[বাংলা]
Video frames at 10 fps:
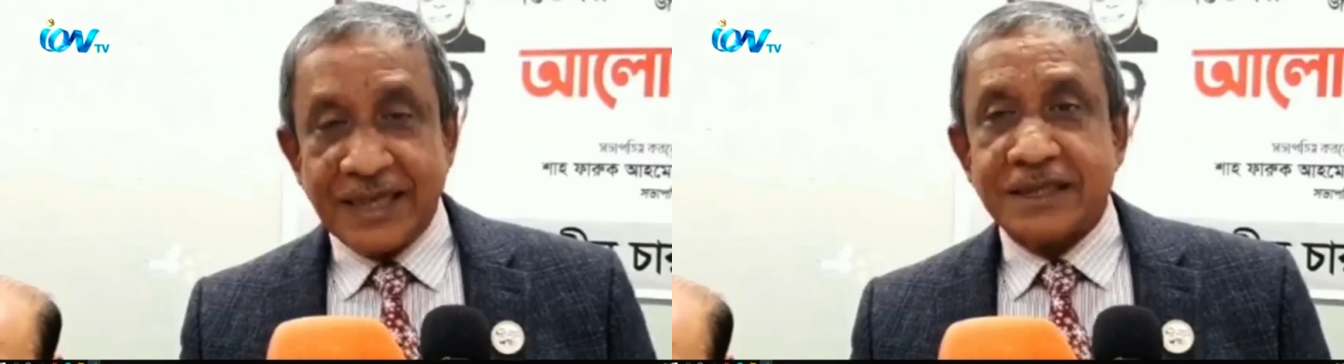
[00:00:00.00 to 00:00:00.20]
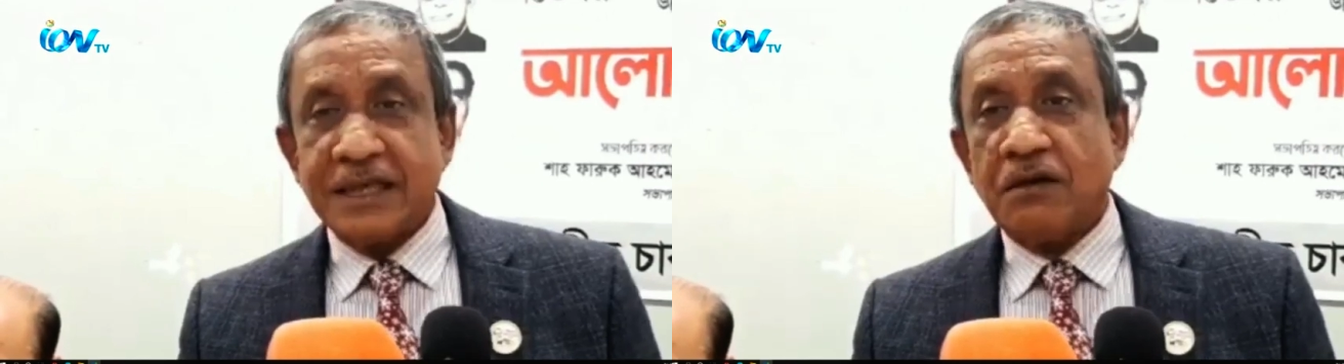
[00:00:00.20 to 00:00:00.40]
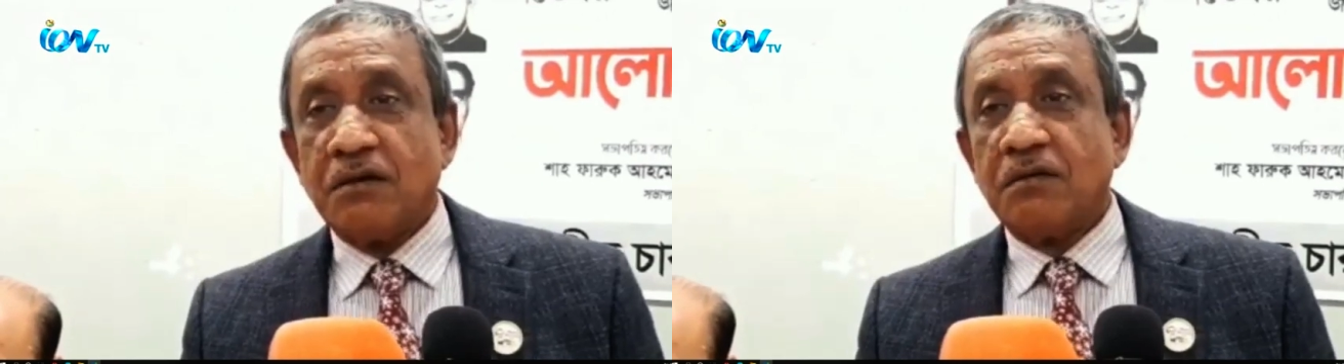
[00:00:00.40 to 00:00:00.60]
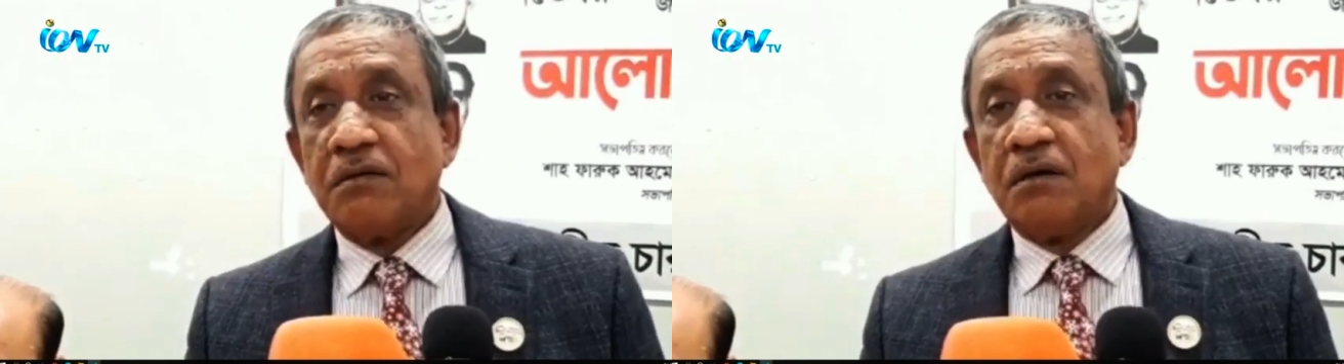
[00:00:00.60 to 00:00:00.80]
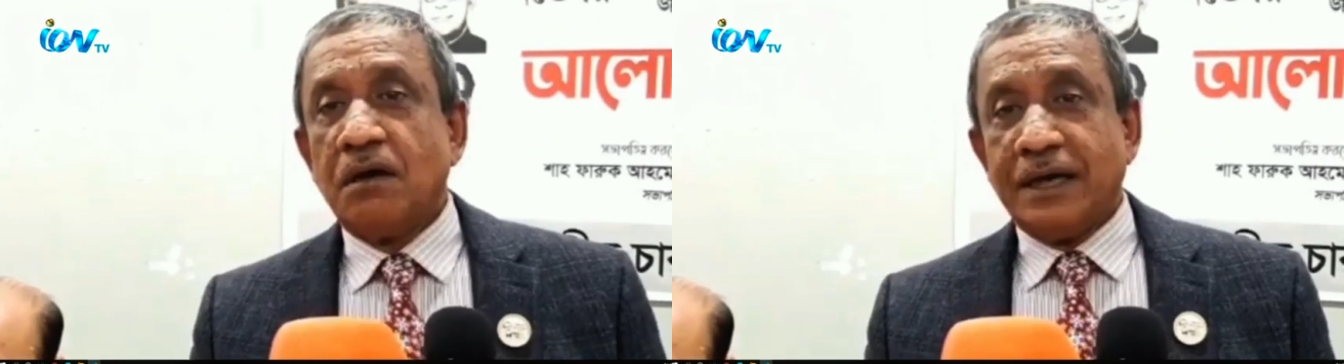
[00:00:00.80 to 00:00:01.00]
চেয়েছিল
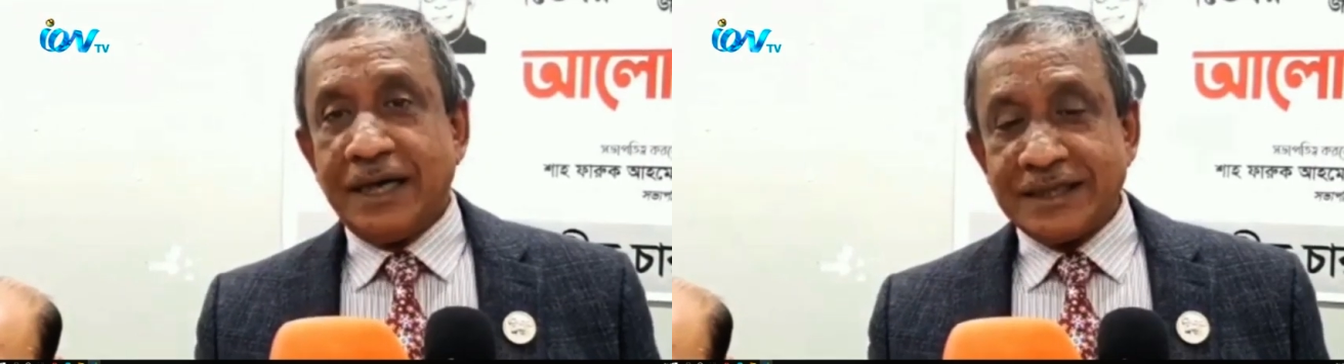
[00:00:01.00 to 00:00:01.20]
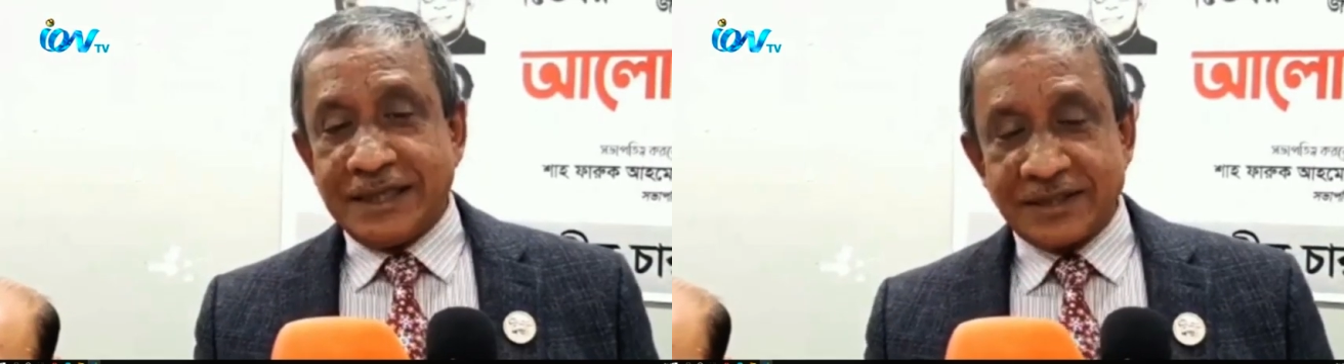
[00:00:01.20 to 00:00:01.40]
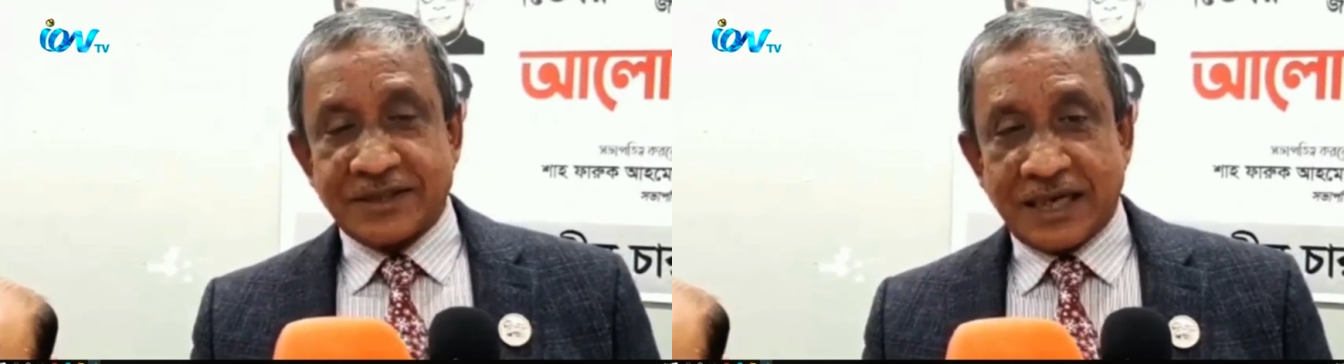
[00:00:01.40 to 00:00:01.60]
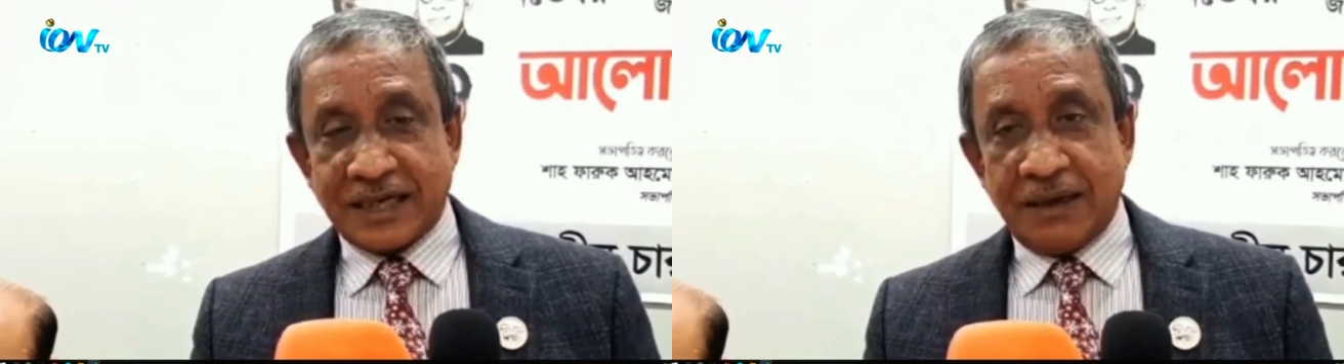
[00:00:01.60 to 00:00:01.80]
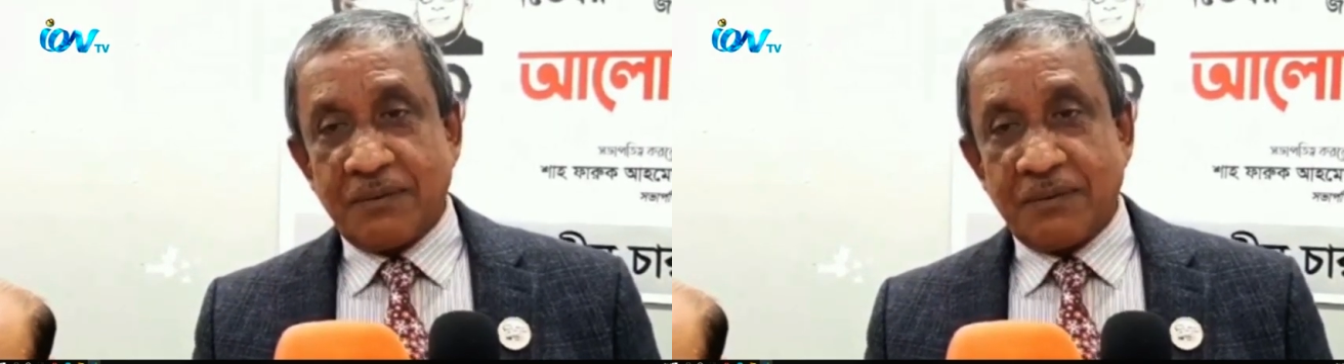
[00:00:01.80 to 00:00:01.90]
এই দেশটাকে